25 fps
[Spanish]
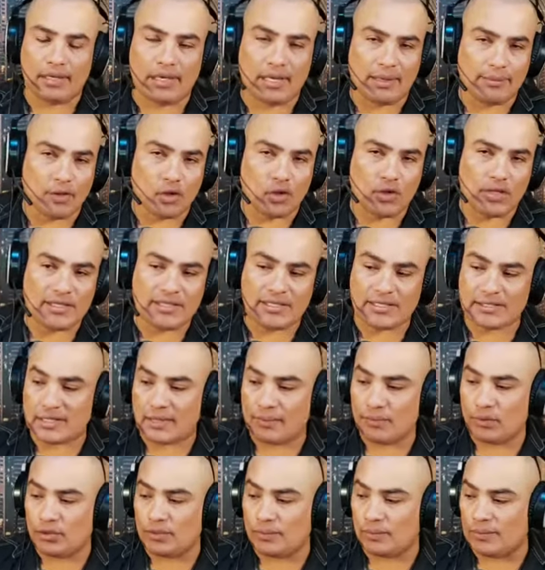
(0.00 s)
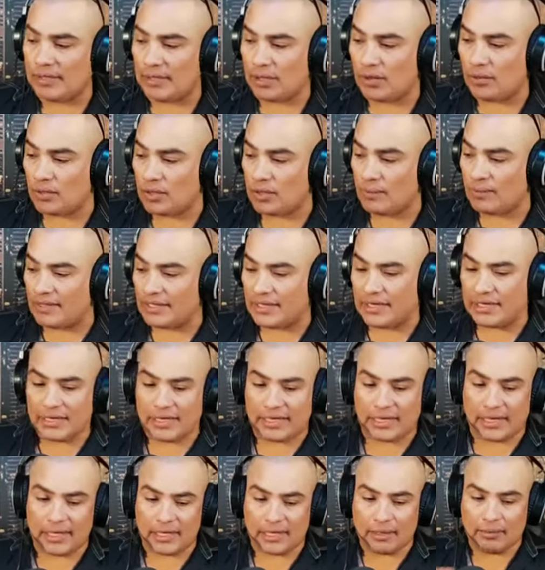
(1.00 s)
la violencia se ha multiplicado de una manera
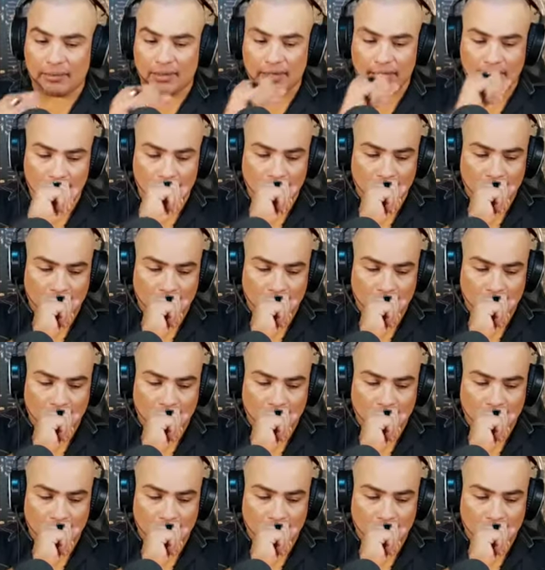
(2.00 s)
increíble.